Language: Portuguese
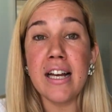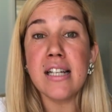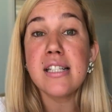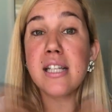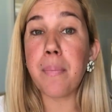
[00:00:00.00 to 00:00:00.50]

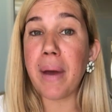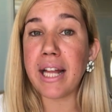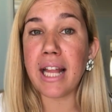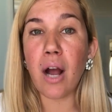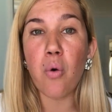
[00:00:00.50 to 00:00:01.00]
Se
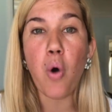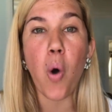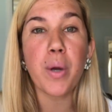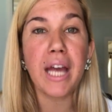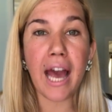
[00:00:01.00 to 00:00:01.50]
perdeu
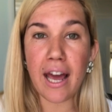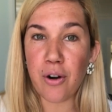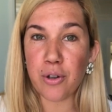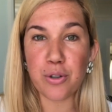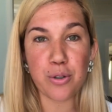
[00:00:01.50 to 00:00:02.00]
qualquer
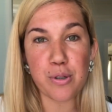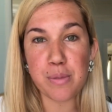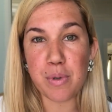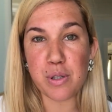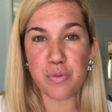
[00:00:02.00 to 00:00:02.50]
outro dos
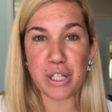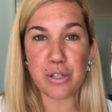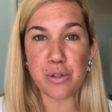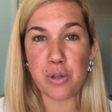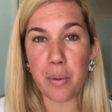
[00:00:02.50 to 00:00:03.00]
meus
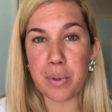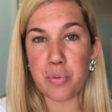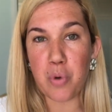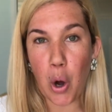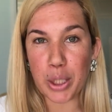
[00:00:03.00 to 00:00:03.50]
vídeos sobre
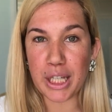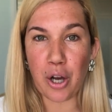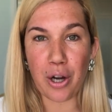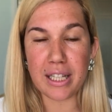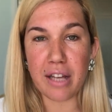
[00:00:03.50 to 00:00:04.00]
o
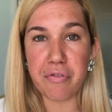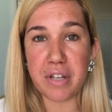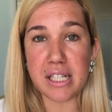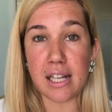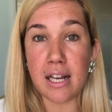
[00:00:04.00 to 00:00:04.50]
Working Holiday
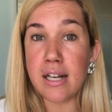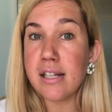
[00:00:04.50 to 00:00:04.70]
Visa,